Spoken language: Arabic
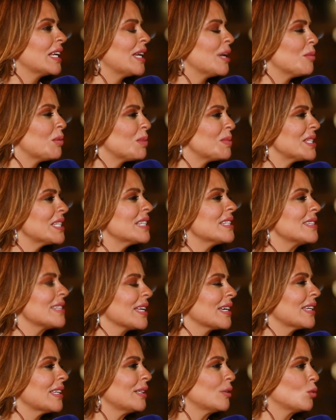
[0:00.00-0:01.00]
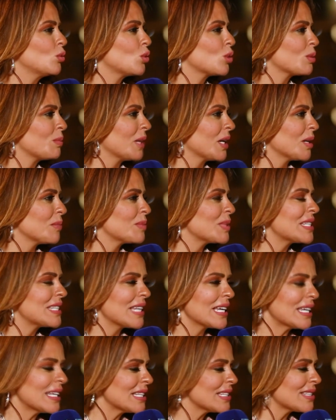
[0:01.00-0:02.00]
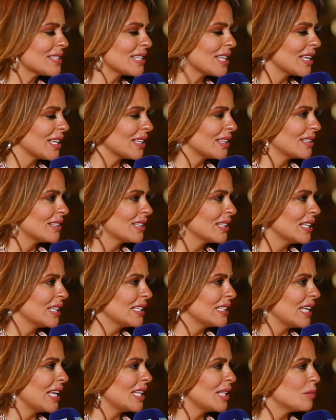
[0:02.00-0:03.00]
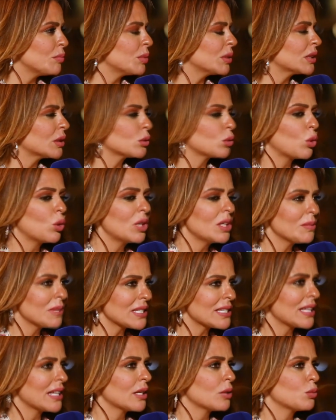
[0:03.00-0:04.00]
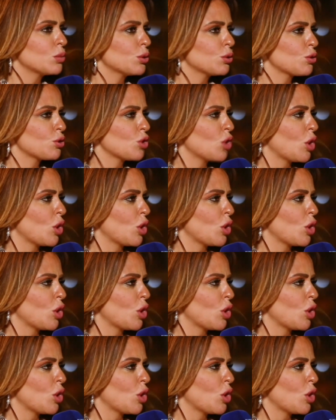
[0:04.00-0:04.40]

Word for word: لما بتيجي تذاكري الدور بقى بتذاكري ازاي يعني بتدخلي مثلا ورك